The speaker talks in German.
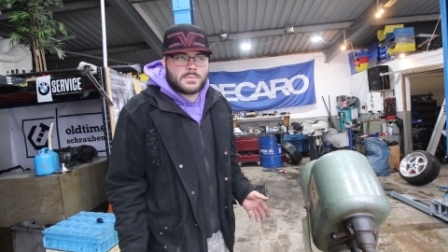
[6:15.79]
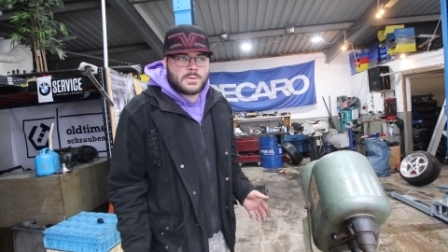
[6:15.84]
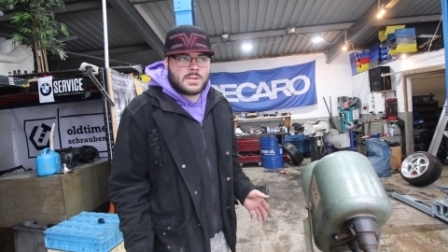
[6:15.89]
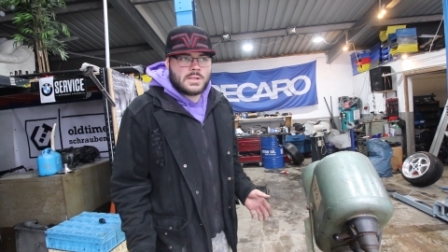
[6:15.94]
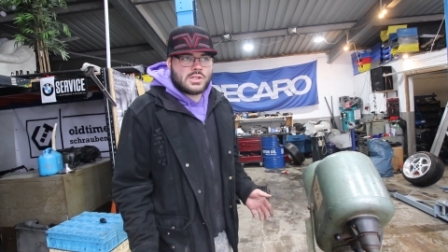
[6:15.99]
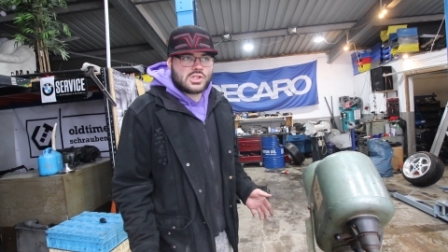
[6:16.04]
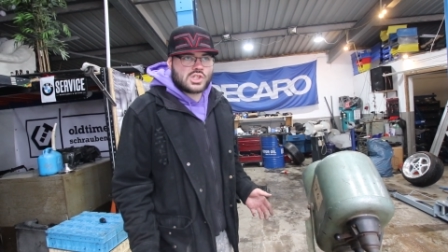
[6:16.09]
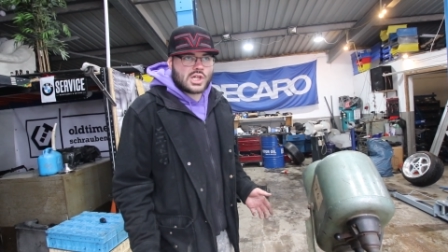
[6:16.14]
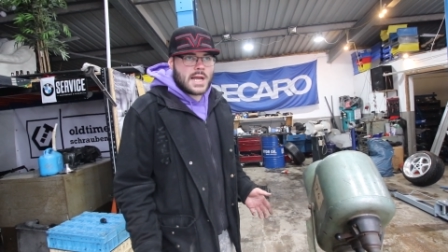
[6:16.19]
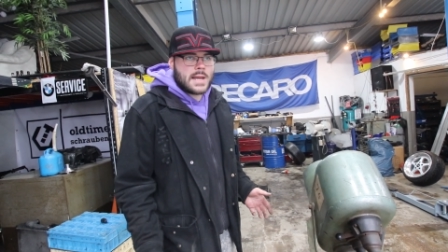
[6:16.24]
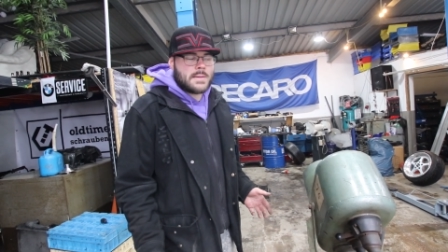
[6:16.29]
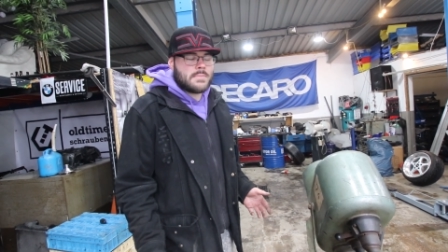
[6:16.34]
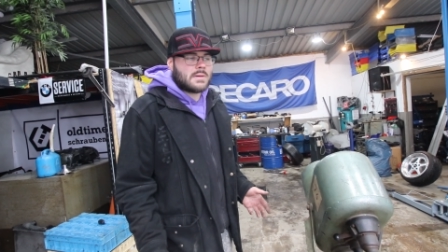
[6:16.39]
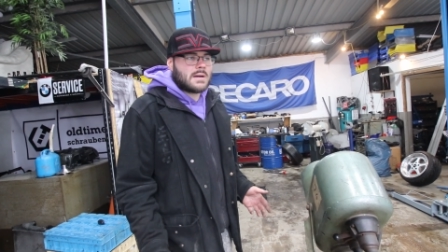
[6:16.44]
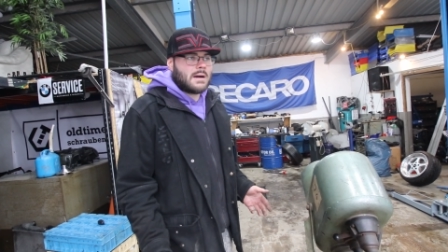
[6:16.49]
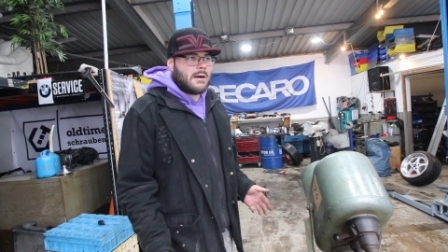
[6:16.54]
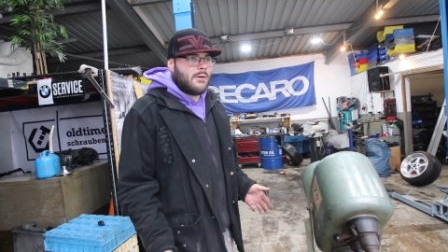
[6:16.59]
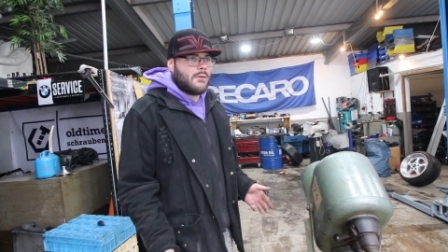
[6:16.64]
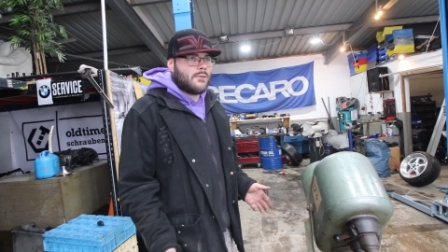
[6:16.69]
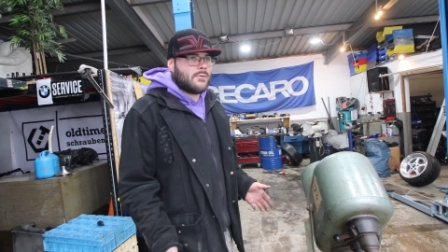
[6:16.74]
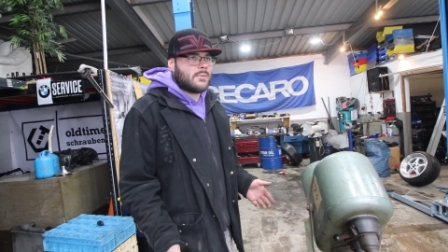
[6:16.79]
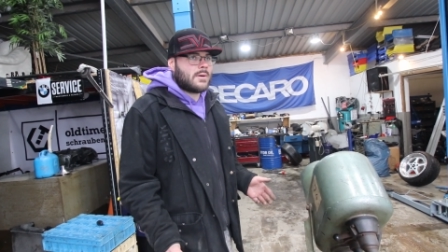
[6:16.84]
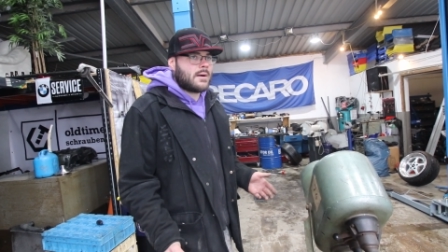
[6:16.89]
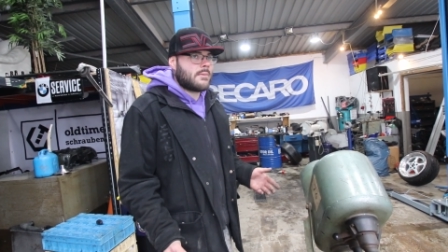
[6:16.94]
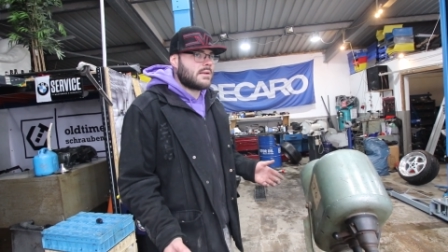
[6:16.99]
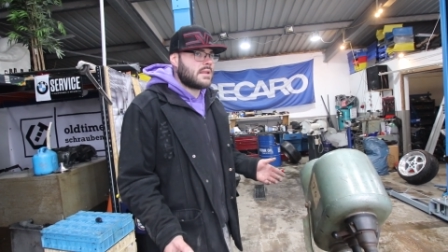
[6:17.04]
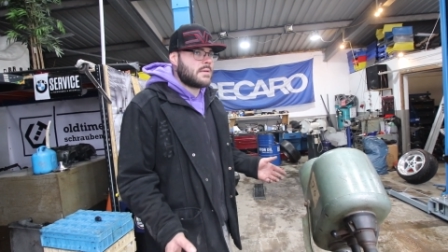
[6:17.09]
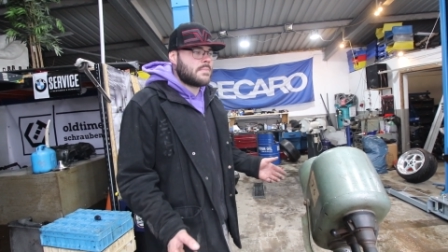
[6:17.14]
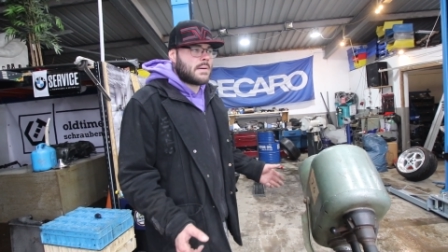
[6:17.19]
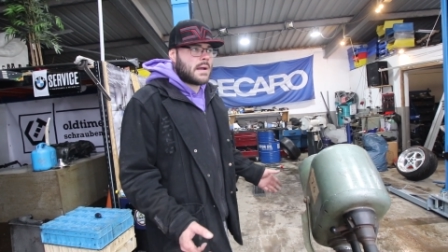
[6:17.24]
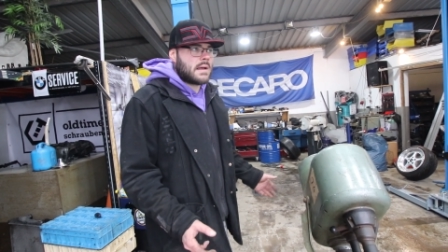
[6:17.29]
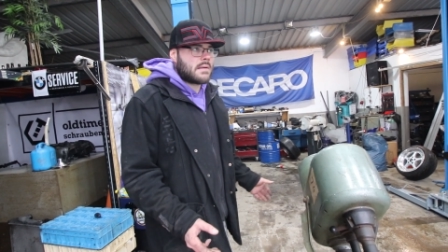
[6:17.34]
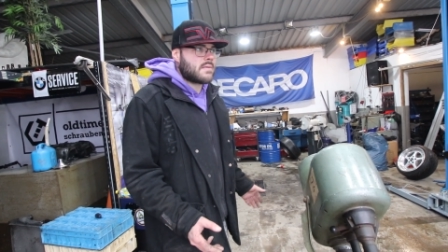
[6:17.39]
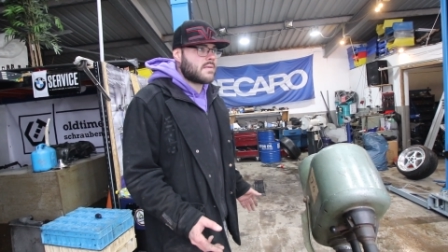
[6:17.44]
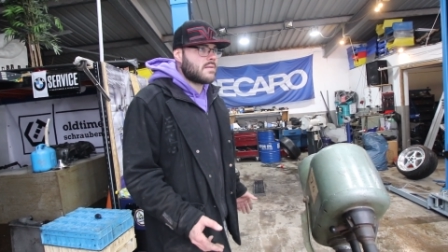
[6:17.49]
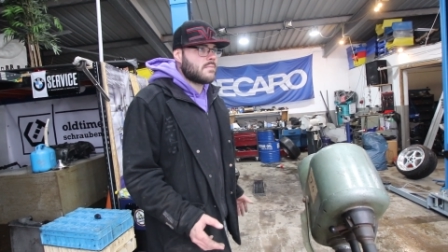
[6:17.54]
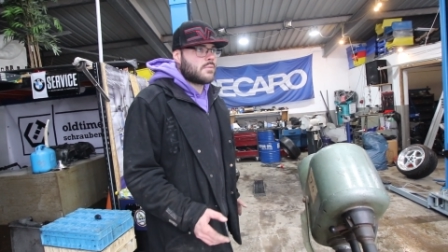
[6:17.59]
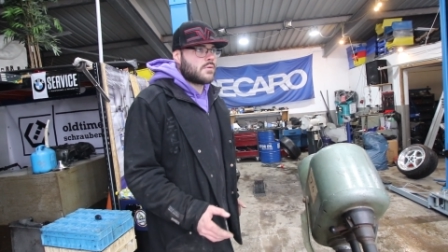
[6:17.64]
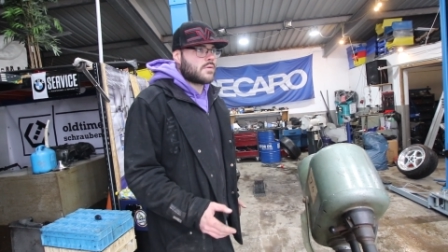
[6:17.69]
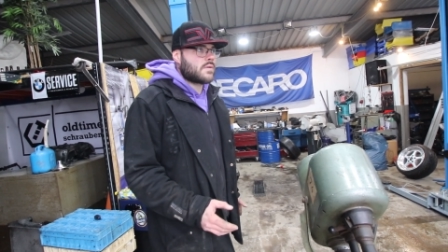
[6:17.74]
die Scheiben kaufen, aber die
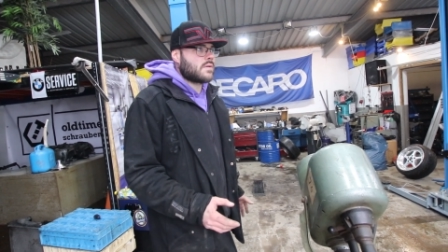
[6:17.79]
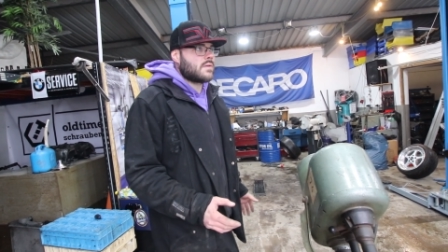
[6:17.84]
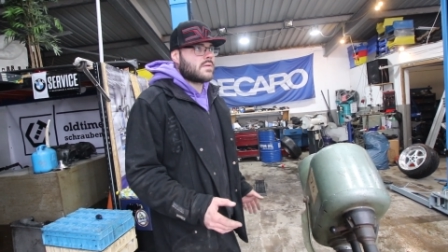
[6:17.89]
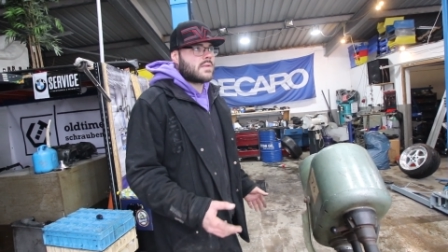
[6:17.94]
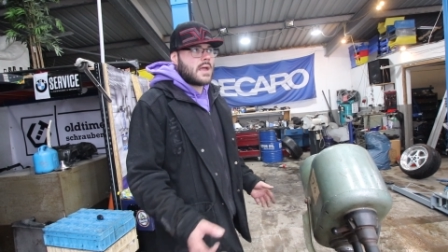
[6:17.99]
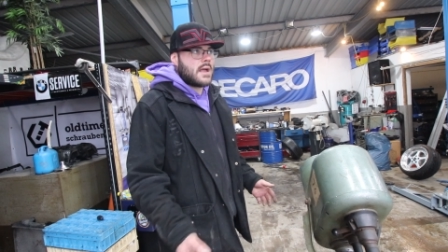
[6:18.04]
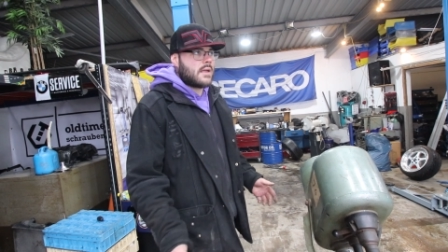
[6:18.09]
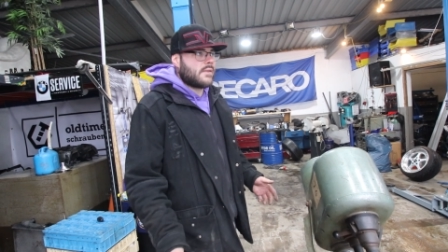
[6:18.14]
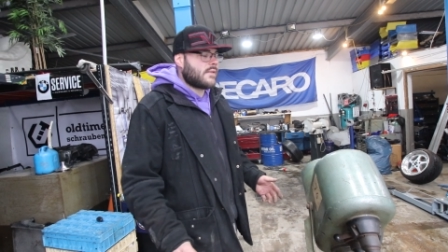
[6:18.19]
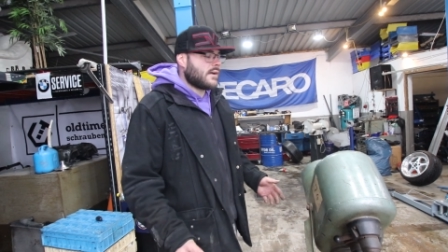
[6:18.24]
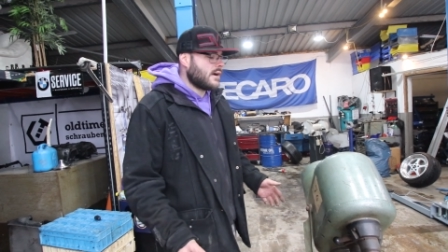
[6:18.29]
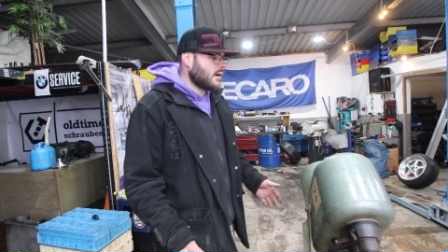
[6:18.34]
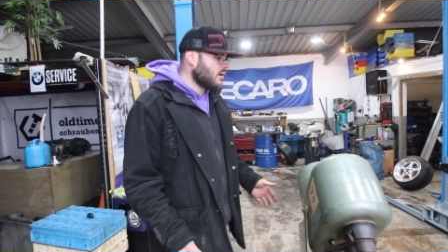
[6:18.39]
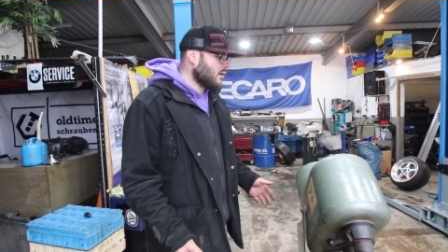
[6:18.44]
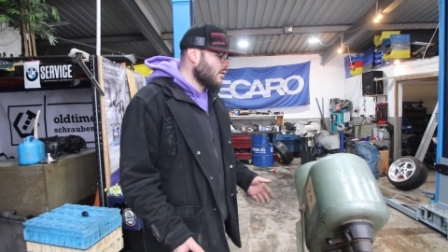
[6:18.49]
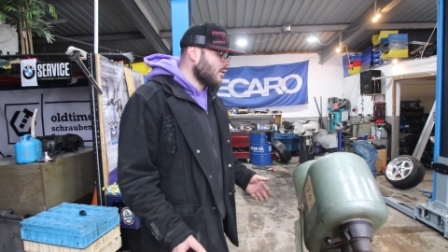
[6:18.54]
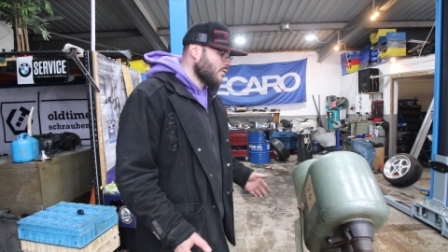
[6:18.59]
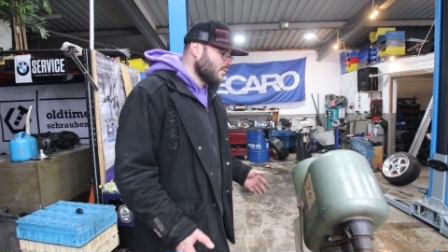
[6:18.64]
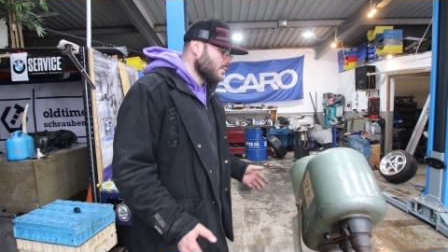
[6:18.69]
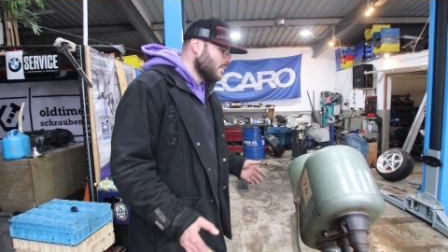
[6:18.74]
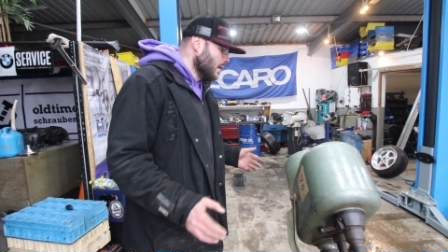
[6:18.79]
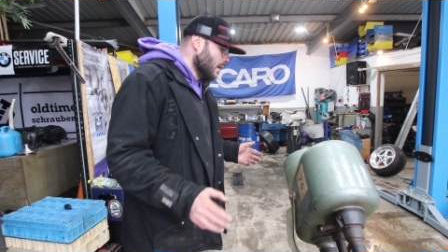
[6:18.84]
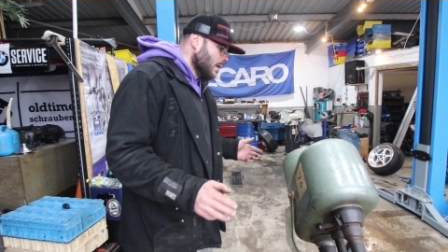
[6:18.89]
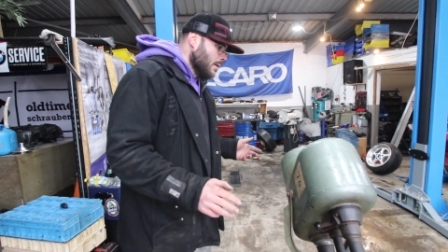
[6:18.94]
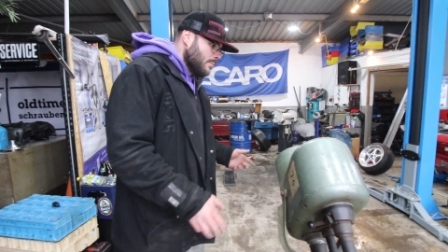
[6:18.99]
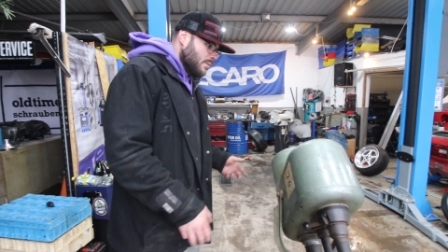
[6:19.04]
Paste musst du da und da kaufen.